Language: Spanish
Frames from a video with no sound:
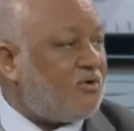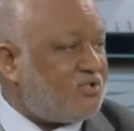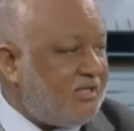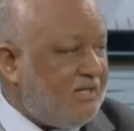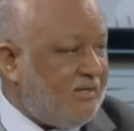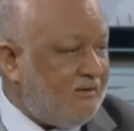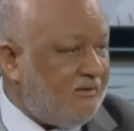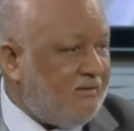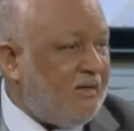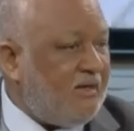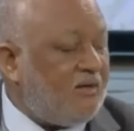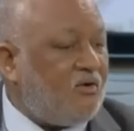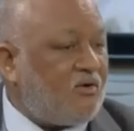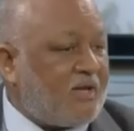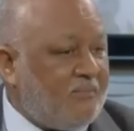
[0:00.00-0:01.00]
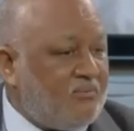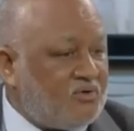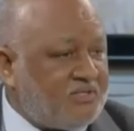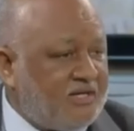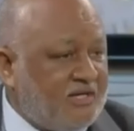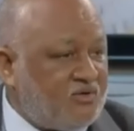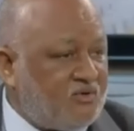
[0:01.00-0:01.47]
Pero sí, lo
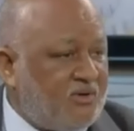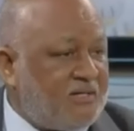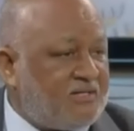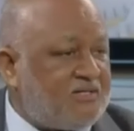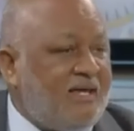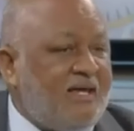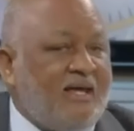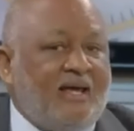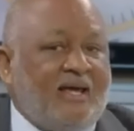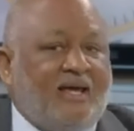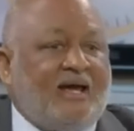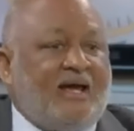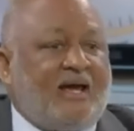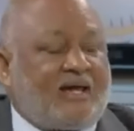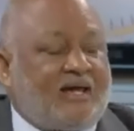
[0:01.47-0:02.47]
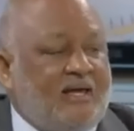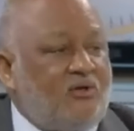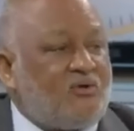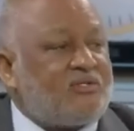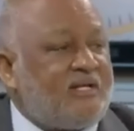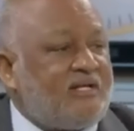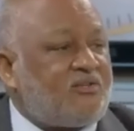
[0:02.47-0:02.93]
que hemos hecho es, en
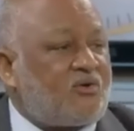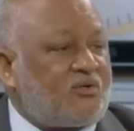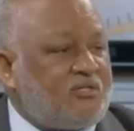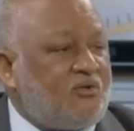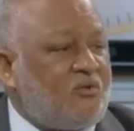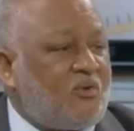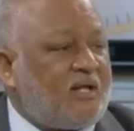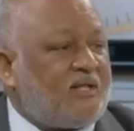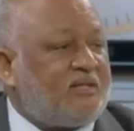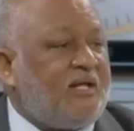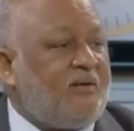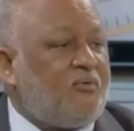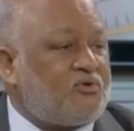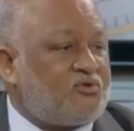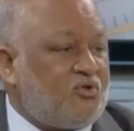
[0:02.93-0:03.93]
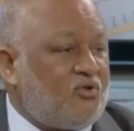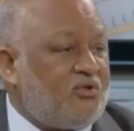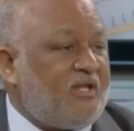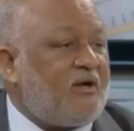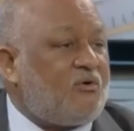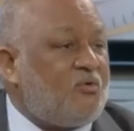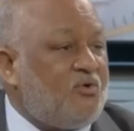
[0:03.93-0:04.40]
aquellos centros
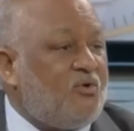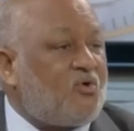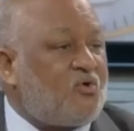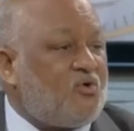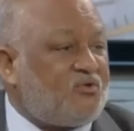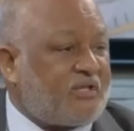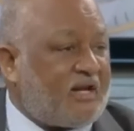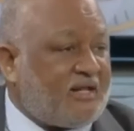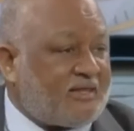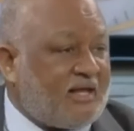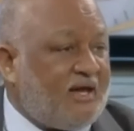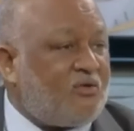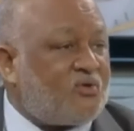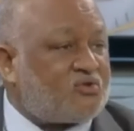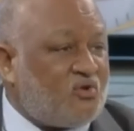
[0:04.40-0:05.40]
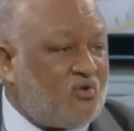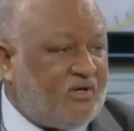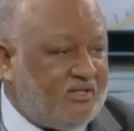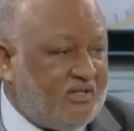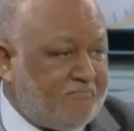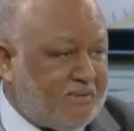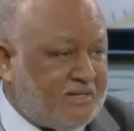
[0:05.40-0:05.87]
educativos donde algunos
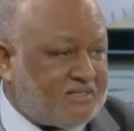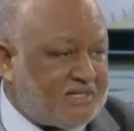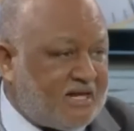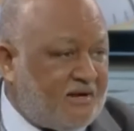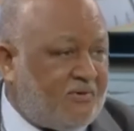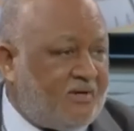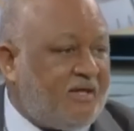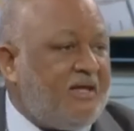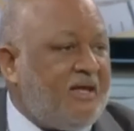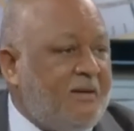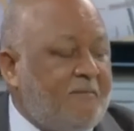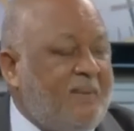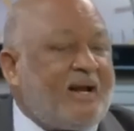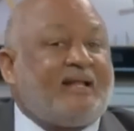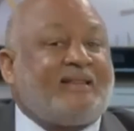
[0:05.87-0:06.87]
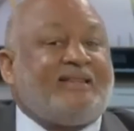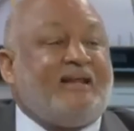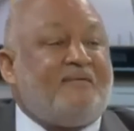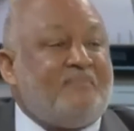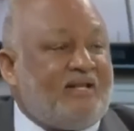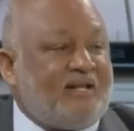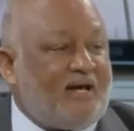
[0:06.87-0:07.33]
contratados son indispensables
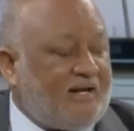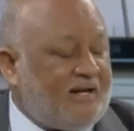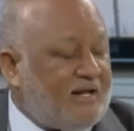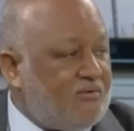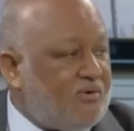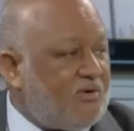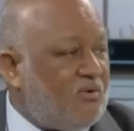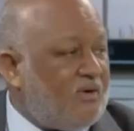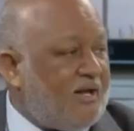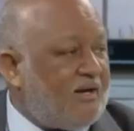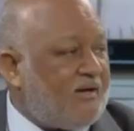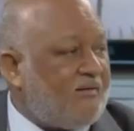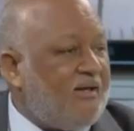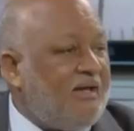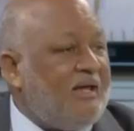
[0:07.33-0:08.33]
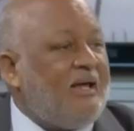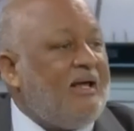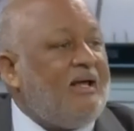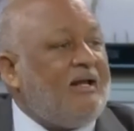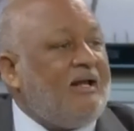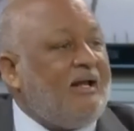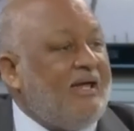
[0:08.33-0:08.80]
para terminar el año escolar,
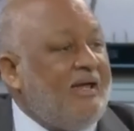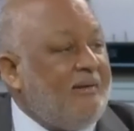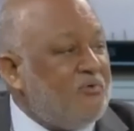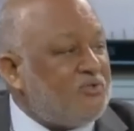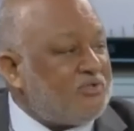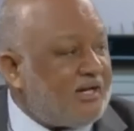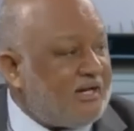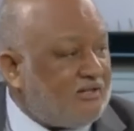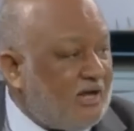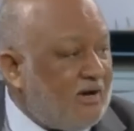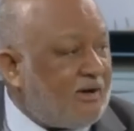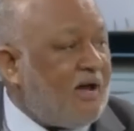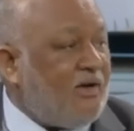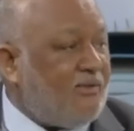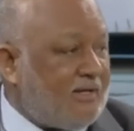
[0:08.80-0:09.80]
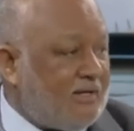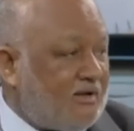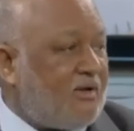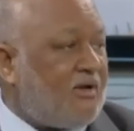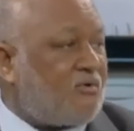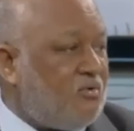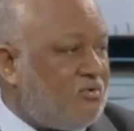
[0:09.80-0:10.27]
le hemos
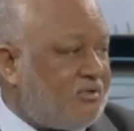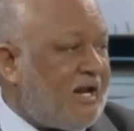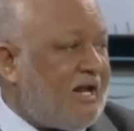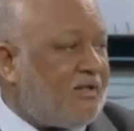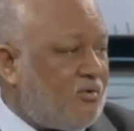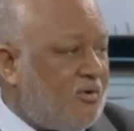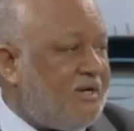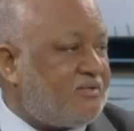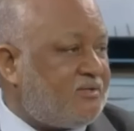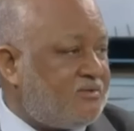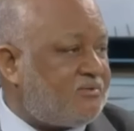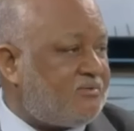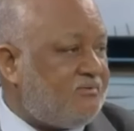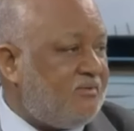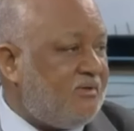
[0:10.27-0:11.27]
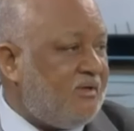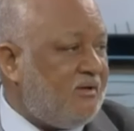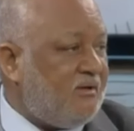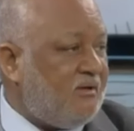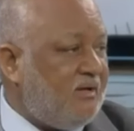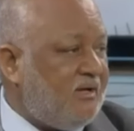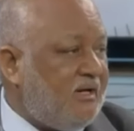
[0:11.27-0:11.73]
restaurado el, contrato a esos.